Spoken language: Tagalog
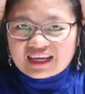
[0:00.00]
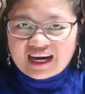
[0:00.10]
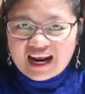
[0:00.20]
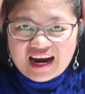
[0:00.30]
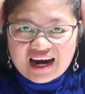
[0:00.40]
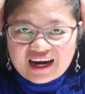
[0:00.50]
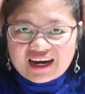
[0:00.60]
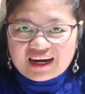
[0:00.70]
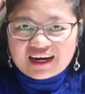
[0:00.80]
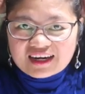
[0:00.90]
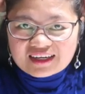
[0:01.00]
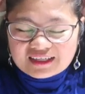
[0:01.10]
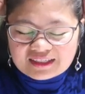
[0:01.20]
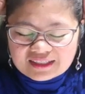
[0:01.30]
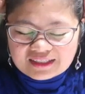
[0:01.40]
Ganun,
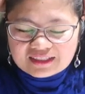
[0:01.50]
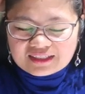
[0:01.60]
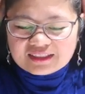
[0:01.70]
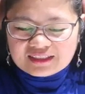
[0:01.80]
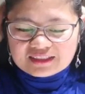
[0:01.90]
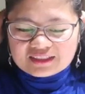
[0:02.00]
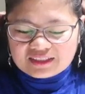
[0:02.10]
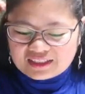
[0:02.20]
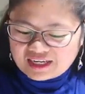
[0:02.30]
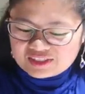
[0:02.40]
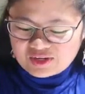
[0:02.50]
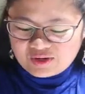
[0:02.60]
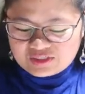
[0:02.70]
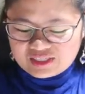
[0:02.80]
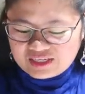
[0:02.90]
ganun, ganun. So, diretso
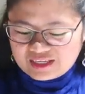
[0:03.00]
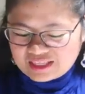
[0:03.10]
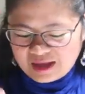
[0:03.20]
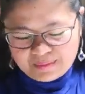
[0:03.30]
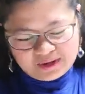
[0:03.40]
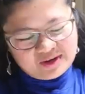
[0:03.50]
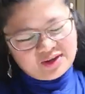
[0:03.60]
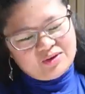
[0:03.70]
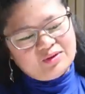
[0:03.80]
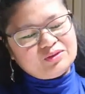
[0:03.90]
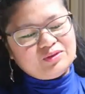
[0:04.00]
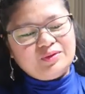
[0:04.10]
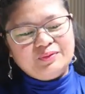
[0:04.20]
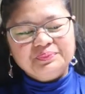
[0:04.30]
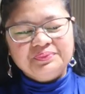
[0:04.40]
ako sa topic ngayon. So,
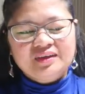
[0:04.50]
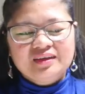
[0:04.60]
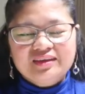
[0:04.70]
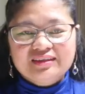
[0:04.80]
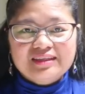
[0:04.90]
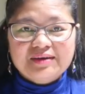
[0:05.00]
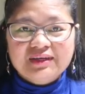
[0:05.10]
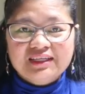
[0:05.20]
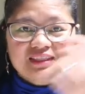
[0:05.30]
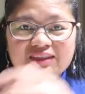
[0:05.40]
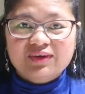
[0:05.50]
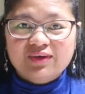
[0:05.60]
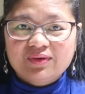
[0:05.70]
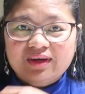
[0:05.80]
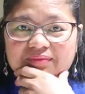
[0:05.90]
dami kasing
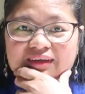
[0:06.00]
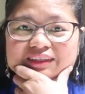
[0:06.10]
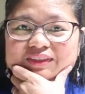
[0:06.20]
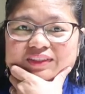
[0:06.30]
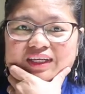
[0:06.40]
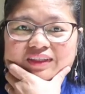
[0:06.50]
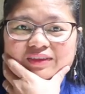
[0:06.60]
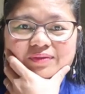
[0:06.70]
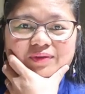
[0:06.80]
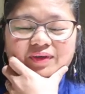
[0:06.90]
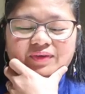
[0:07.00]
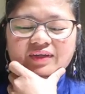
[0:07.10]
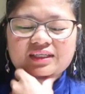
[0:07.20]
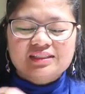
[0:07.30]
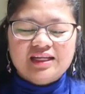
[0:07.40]
okay-okay best. So, shoutout sa mga
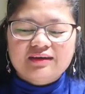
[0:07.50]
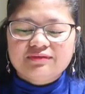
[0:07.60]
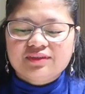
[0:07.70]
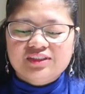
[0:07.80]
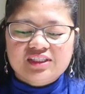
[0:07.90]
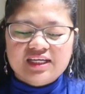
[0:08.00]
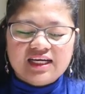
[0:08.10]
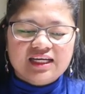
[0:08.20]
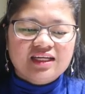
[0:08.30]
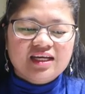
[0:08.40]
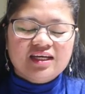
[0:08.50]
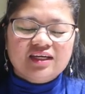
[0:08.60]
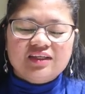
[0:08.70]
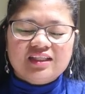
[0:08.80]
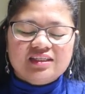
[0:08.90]
okay-okay lover dyan.
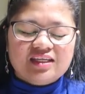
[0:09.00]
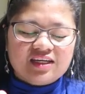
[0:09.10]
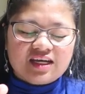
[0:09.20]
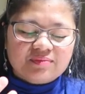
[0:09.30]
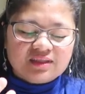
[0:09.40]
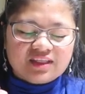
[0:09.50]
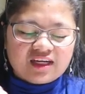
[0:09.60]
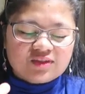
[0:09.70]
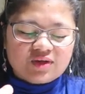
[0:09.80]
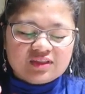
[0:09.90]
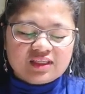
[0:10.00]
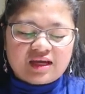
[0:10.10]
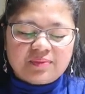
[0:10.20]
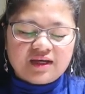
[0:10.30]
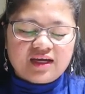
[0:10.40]
Good luck sa inyong lahat best. Diretso ako sa
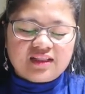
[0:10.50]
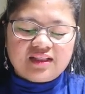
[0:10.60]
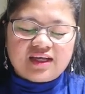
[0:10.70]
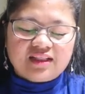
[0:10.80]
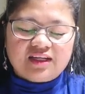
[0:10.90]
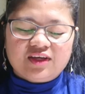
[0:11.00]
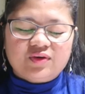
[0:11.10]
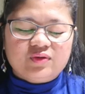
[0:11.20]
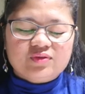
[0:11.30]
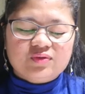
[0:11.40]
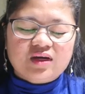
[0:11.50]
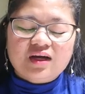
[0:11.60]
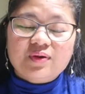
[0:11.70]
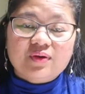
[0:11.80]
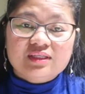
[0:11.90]
topic natin ngayon. So,
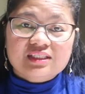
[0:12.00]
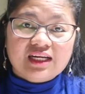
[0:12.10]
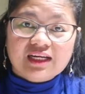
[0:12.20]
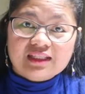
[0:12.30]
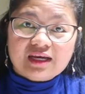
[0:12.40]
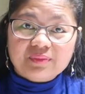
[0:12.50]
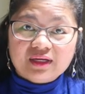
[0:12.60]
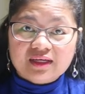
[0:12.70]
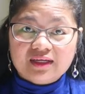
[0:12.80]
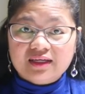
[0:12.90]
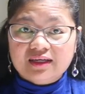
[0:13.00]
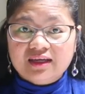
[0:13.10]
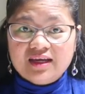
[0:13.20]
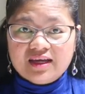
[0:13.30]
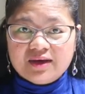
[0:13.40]
gagawa ko ng sariling topic
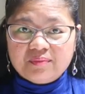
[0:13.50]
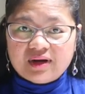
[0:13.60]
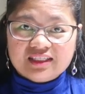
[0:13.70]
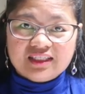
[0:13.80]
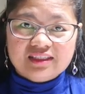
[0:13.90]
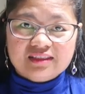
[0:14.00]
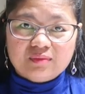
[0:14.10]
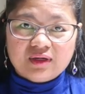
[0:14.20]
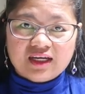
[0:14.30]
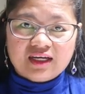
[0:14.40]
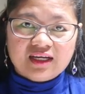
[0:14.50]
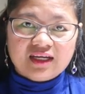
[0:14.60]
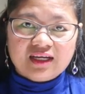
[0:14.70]
uh, base din sa mga